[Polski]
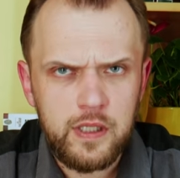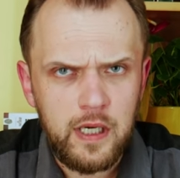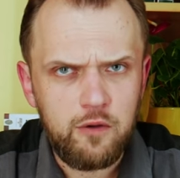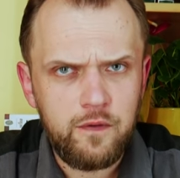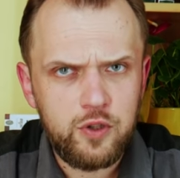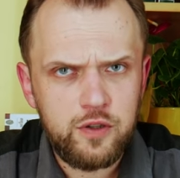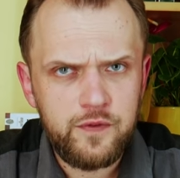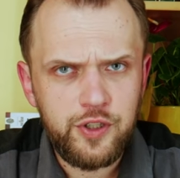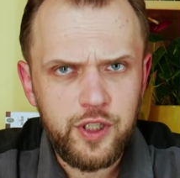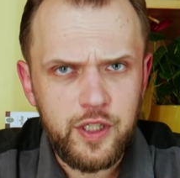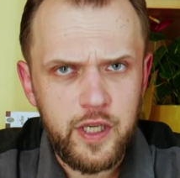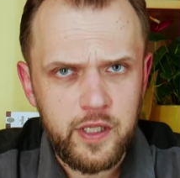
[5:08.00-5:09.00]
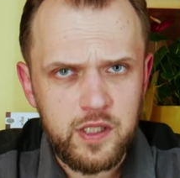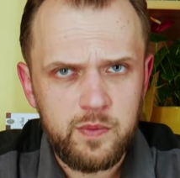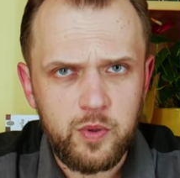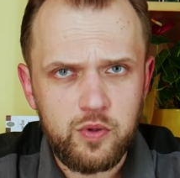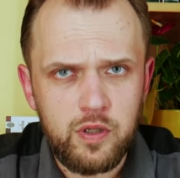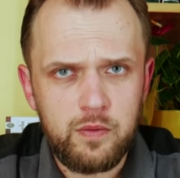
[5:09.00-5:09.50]
Kraków oczywiście nie jest
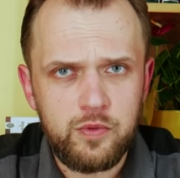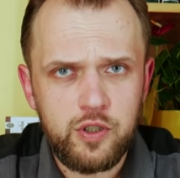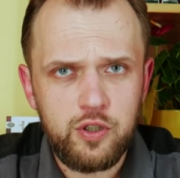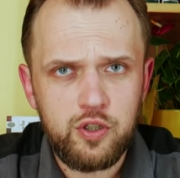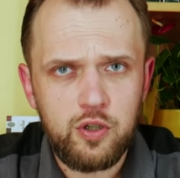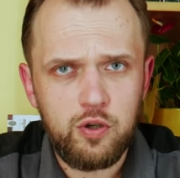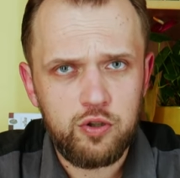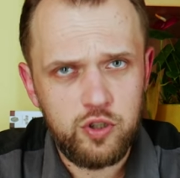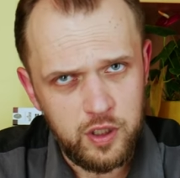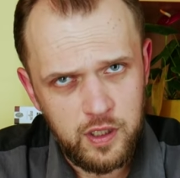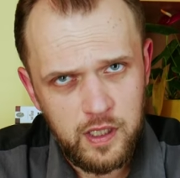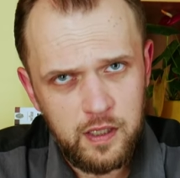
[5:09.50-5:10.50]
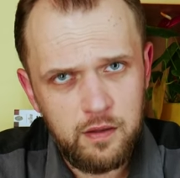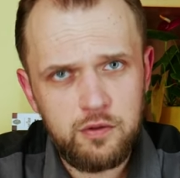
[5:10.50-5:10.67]
sponsorem dzisiejszego odcinka.